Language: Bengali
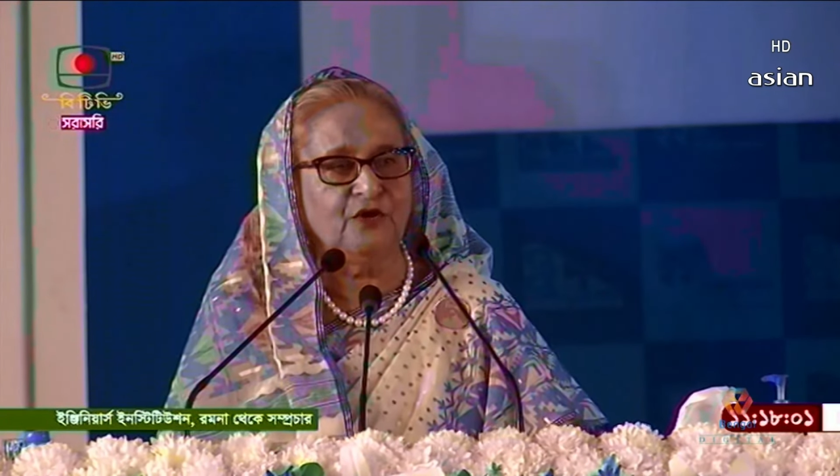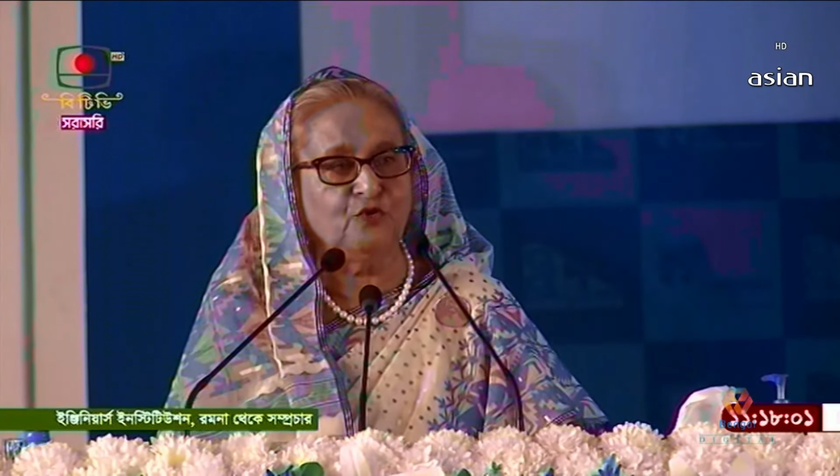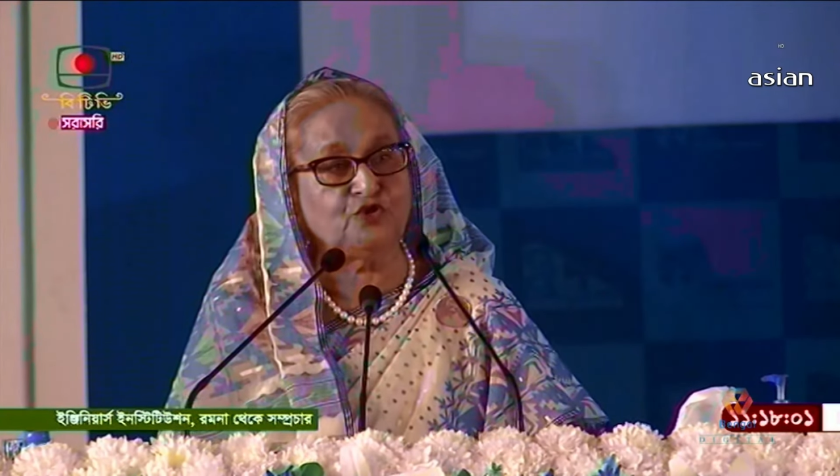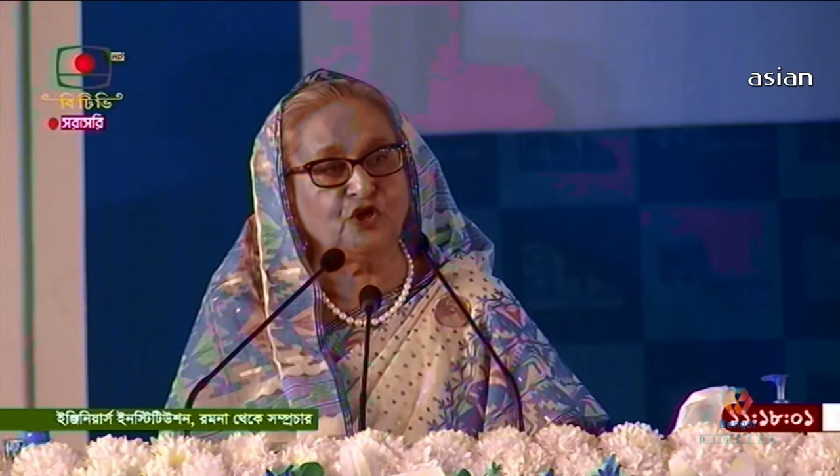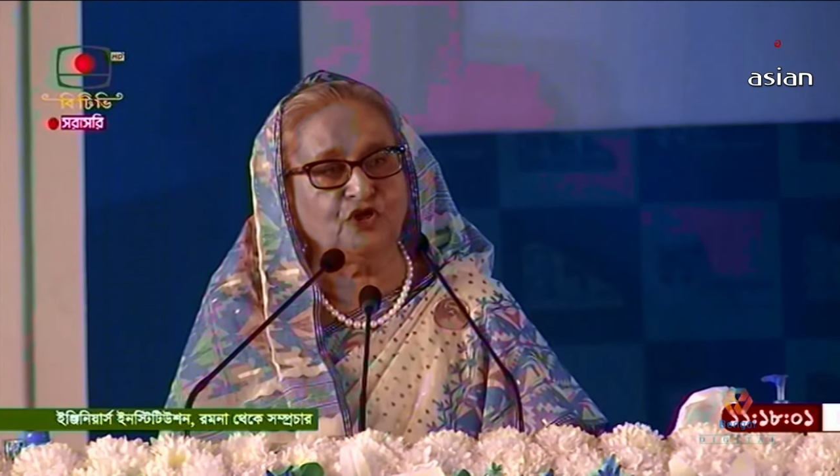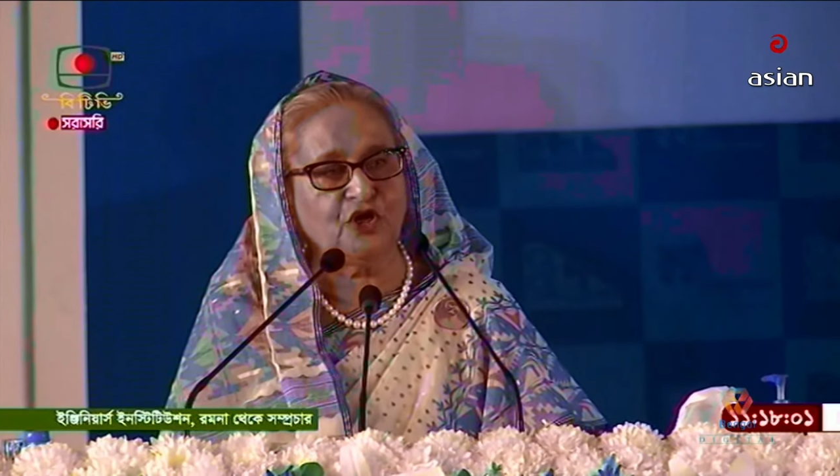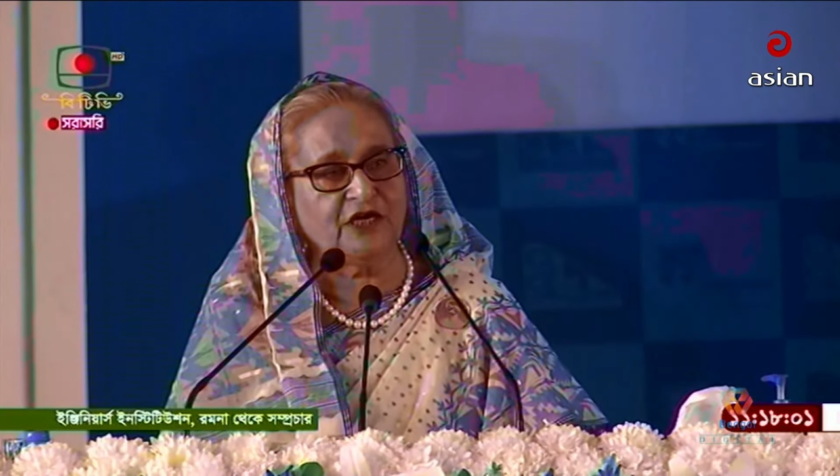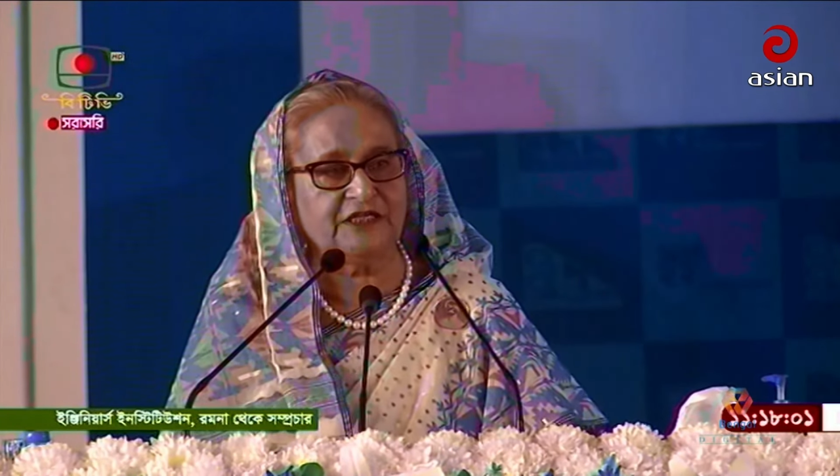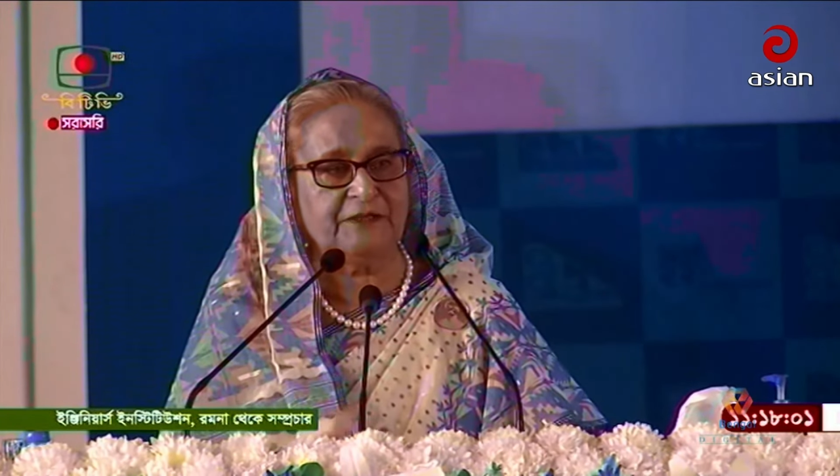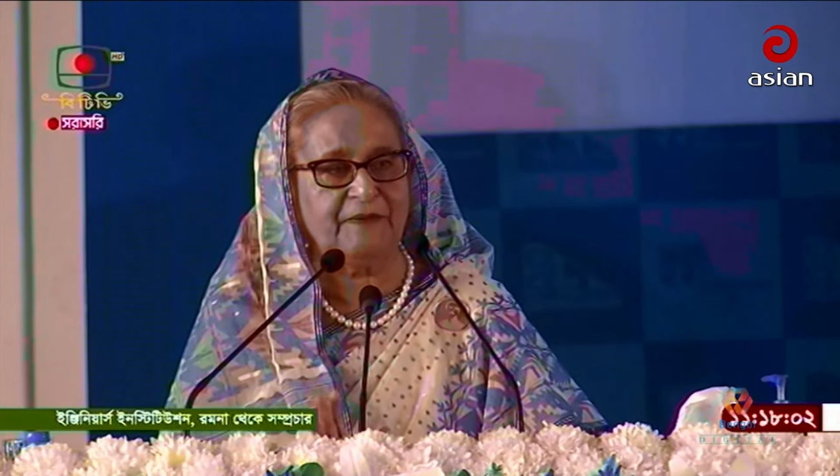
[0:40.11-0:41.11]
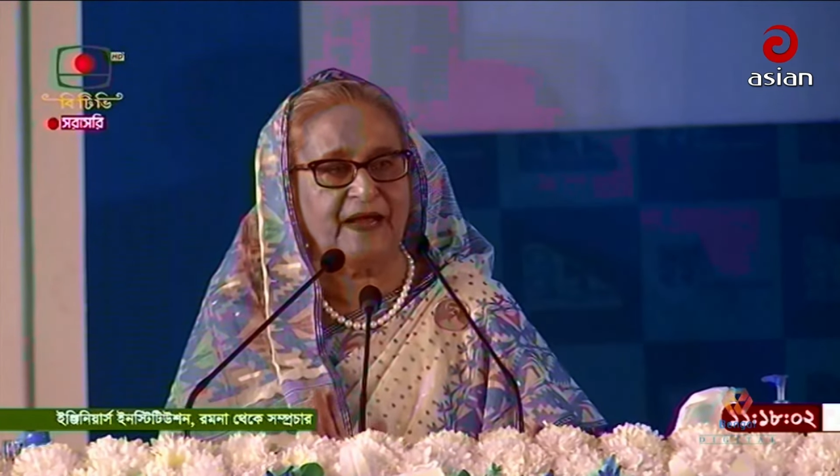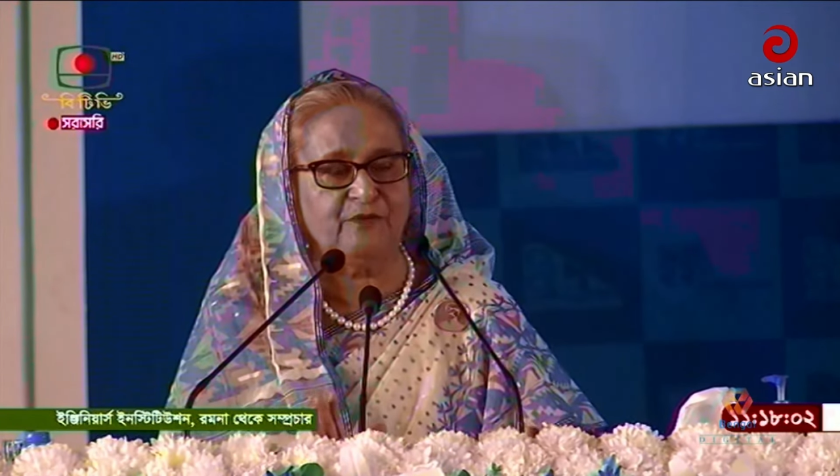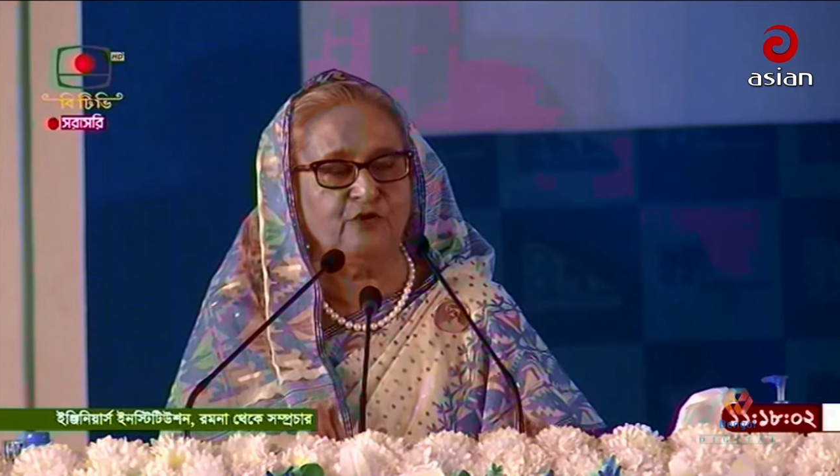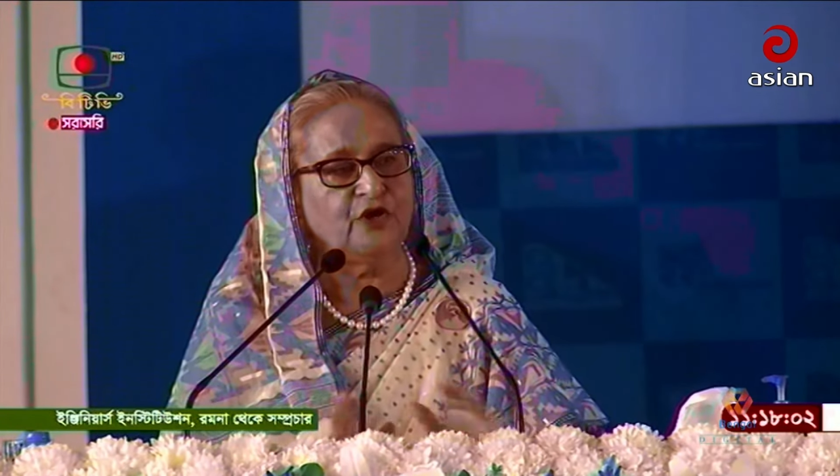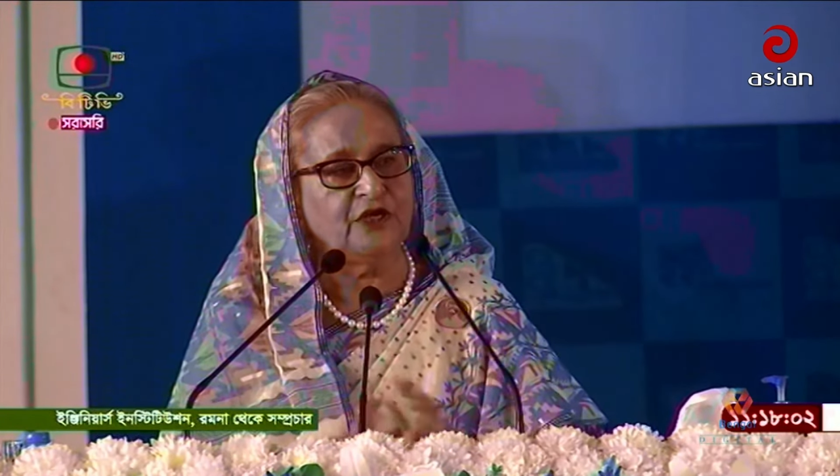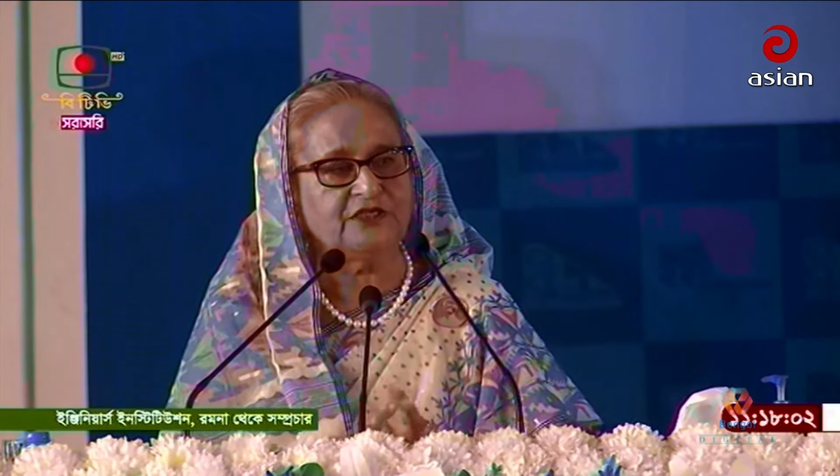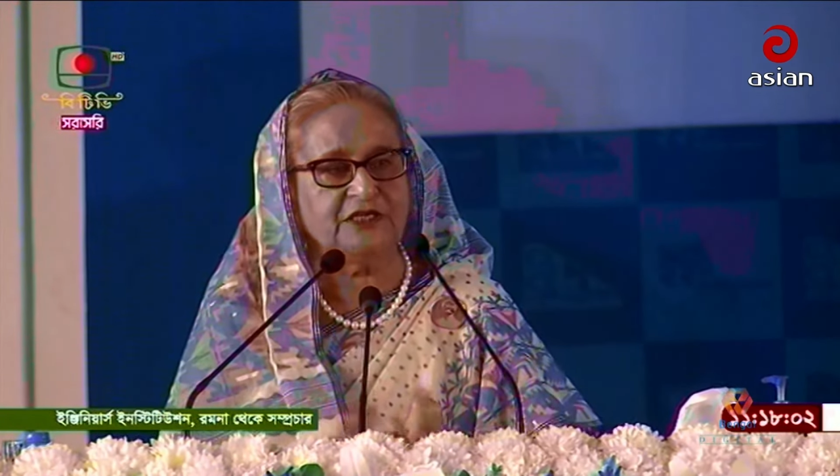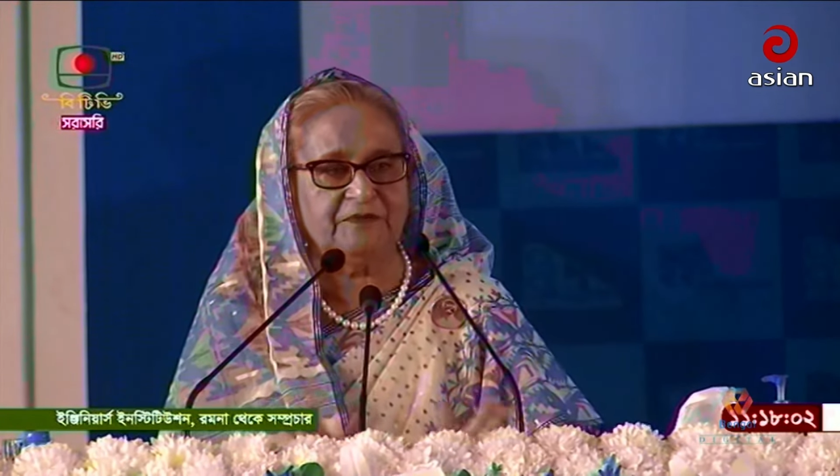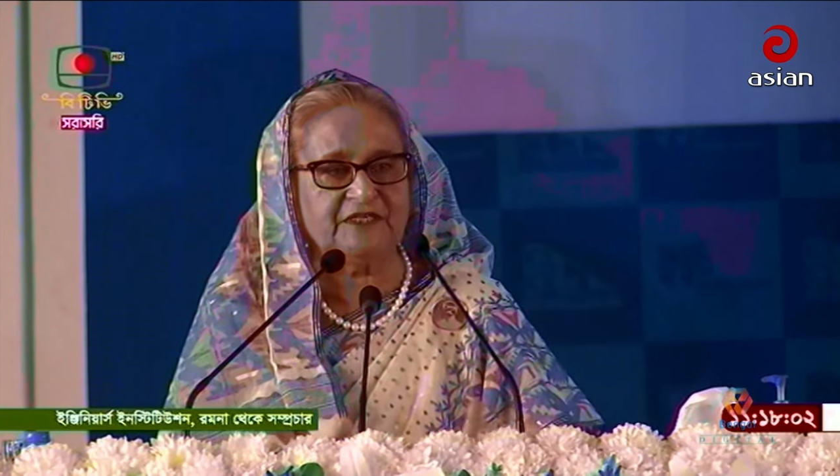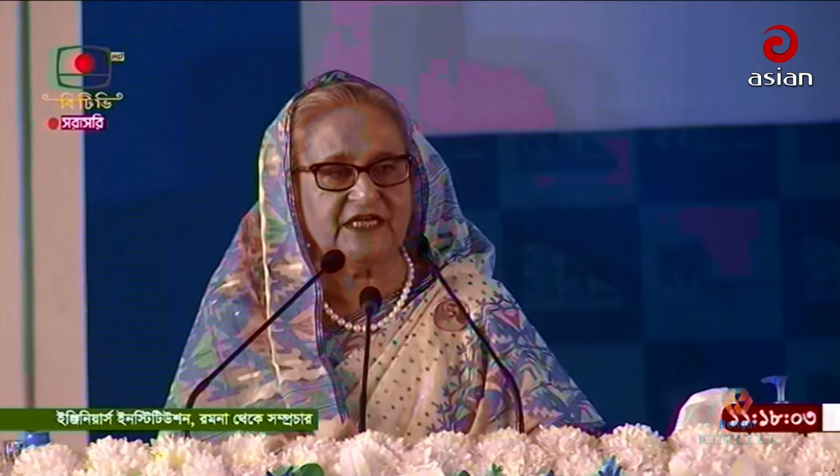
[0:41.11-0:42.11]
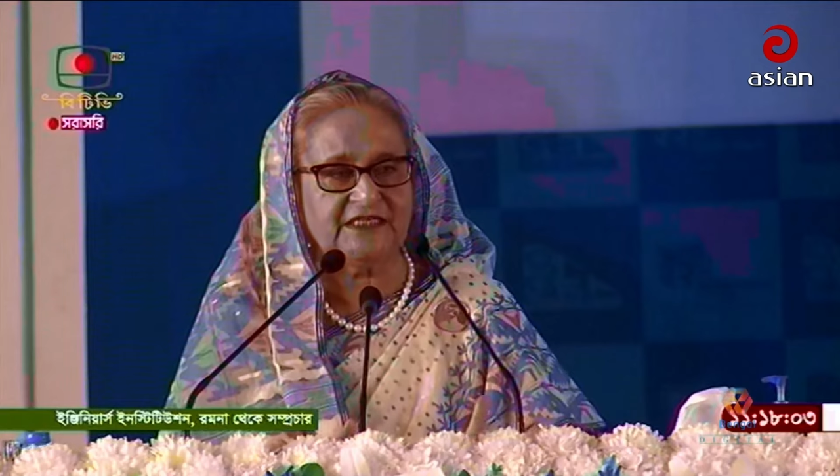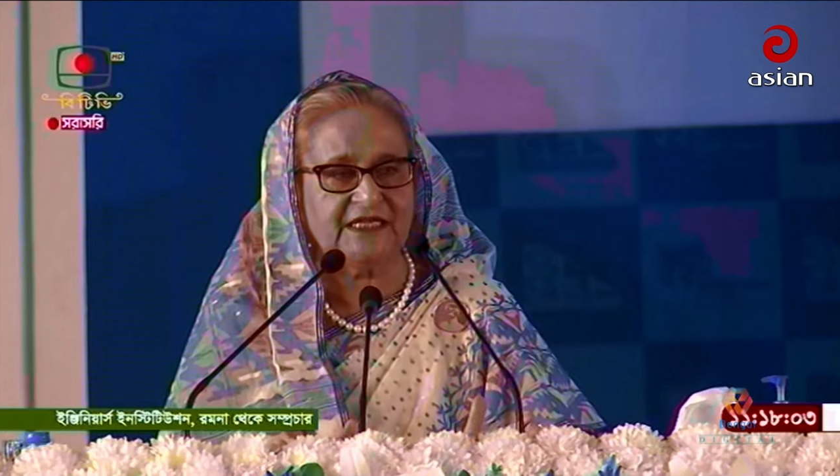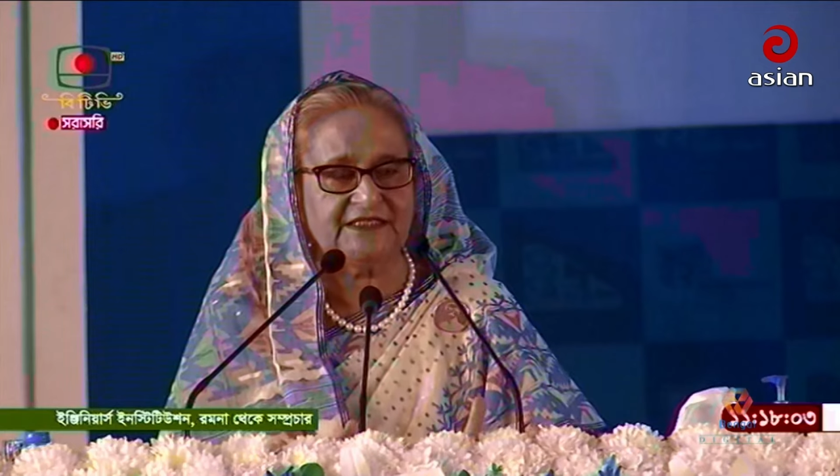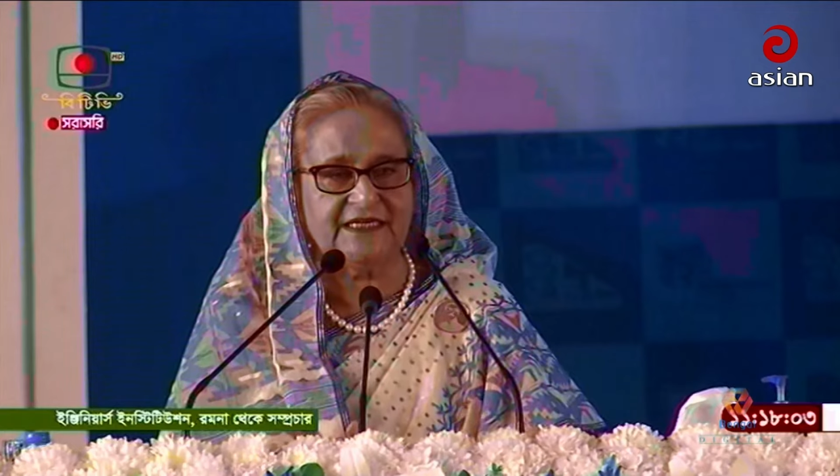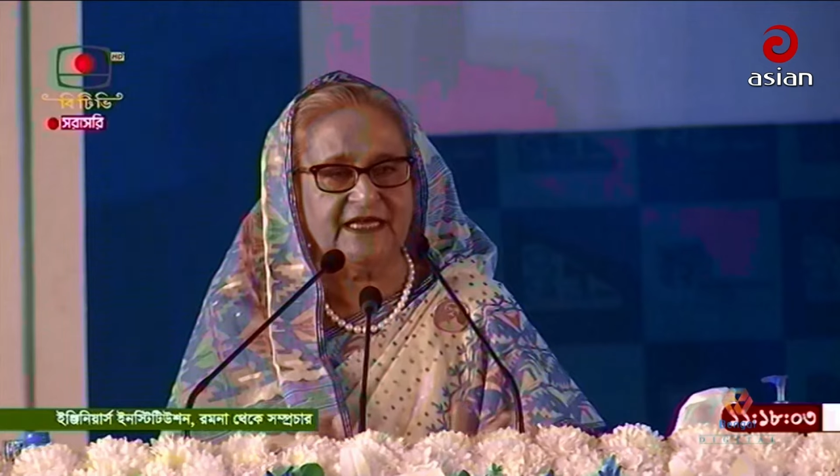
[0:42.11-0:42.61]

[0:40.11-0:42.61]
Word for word: উত্তর ঘটাতে পারবো সে বিশ্বাস আছে